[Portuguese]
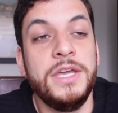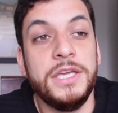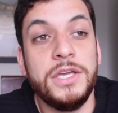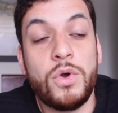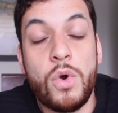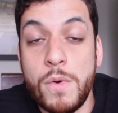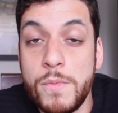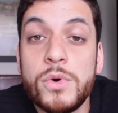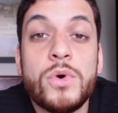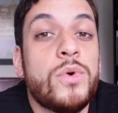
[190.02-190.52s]
E
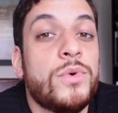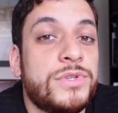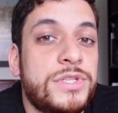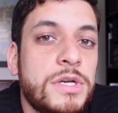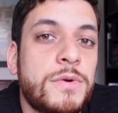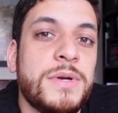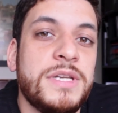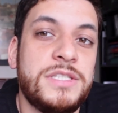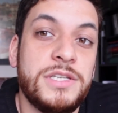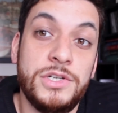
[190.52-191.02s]
como
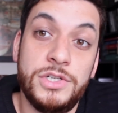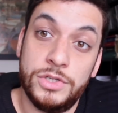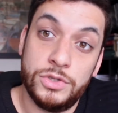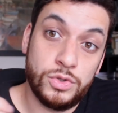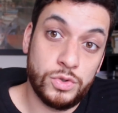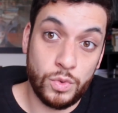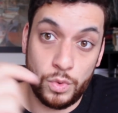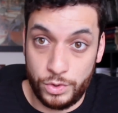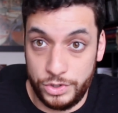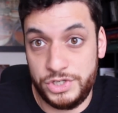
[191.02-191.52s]
consequência
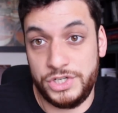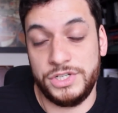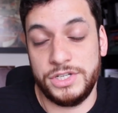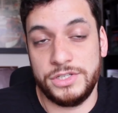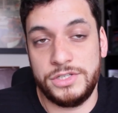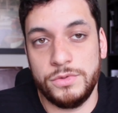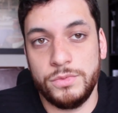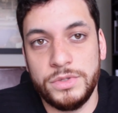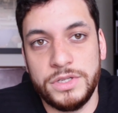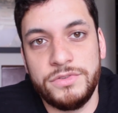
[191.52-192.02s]
disso, hoje,
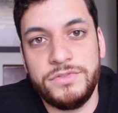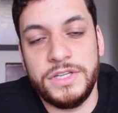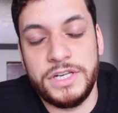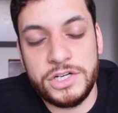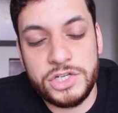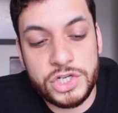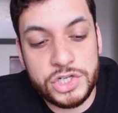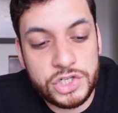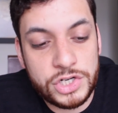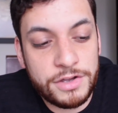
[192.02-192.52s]
na
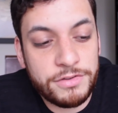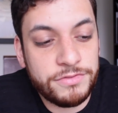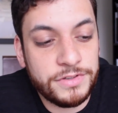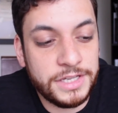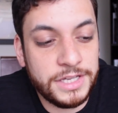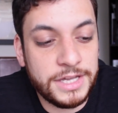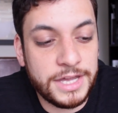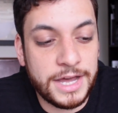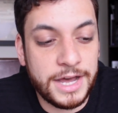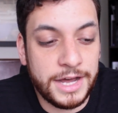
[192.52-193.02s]
segunda-feira, a gente já
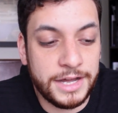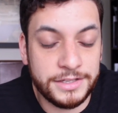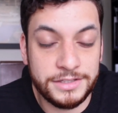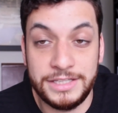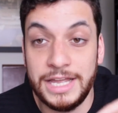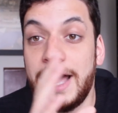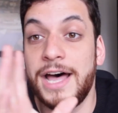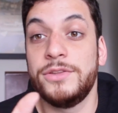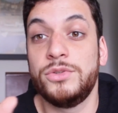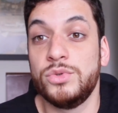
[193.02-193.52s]
vê ah,
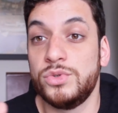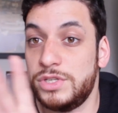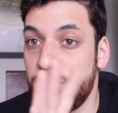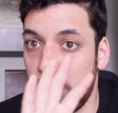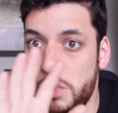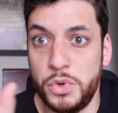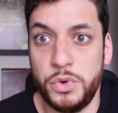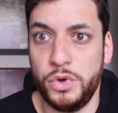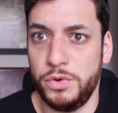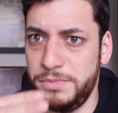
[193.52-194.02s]
dados
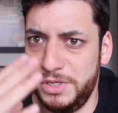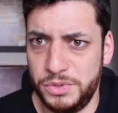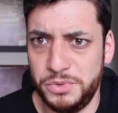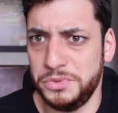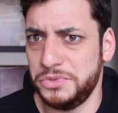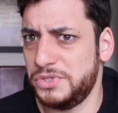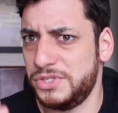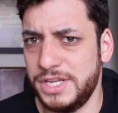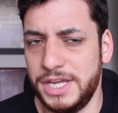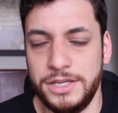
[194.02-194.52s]

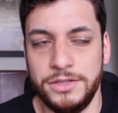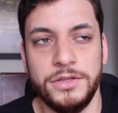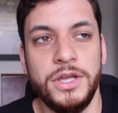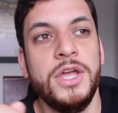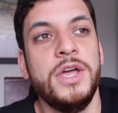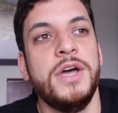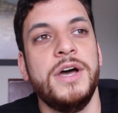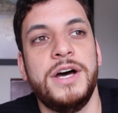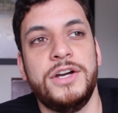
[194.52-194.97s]
econômicos saindo,